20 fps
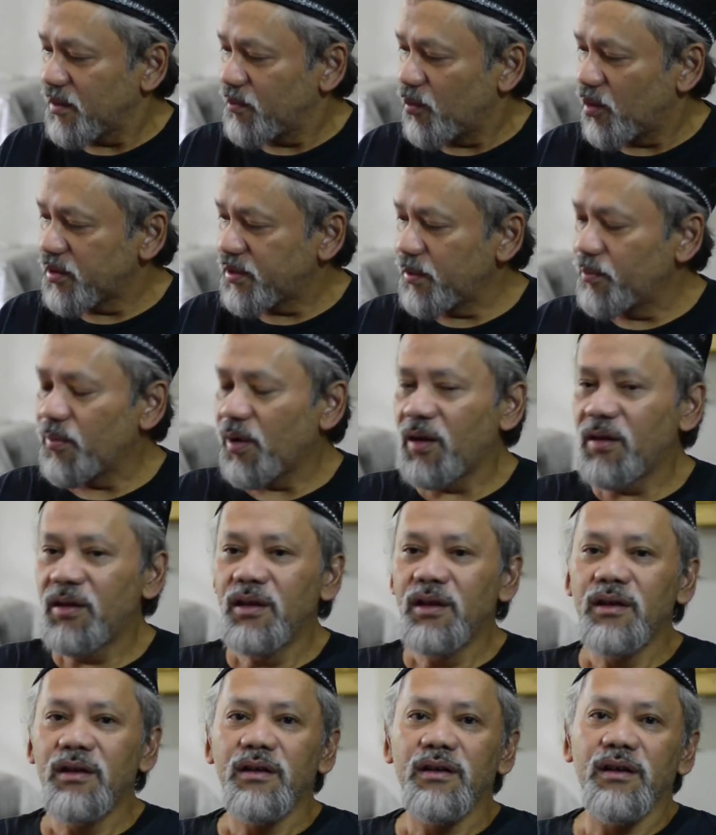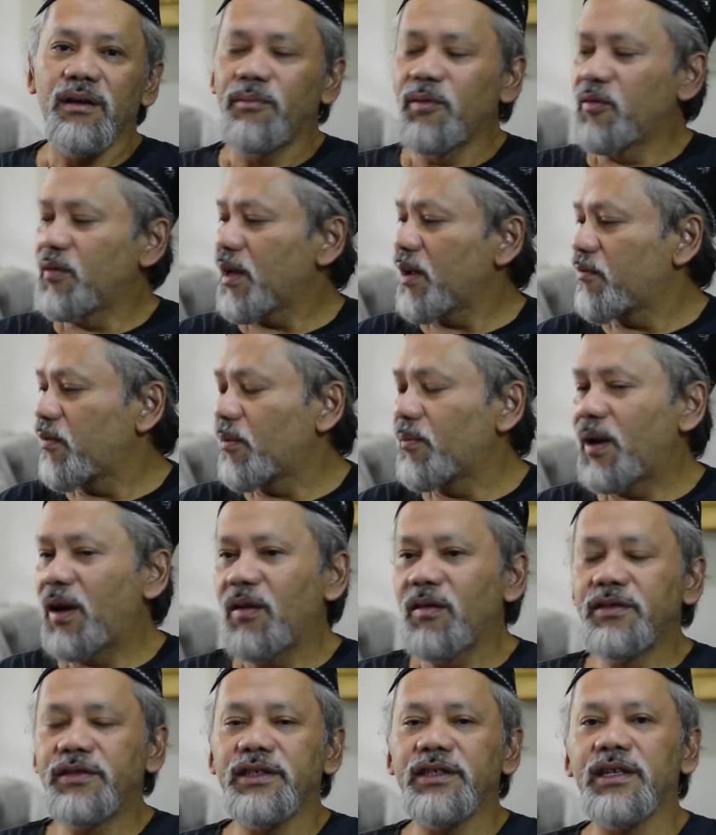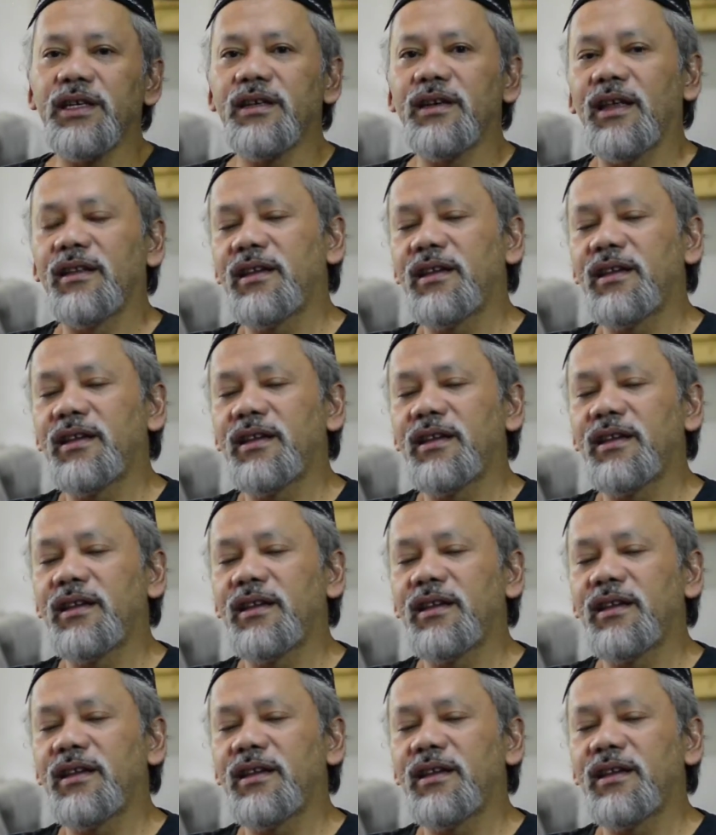simbol-simbol menggunakan formal logic.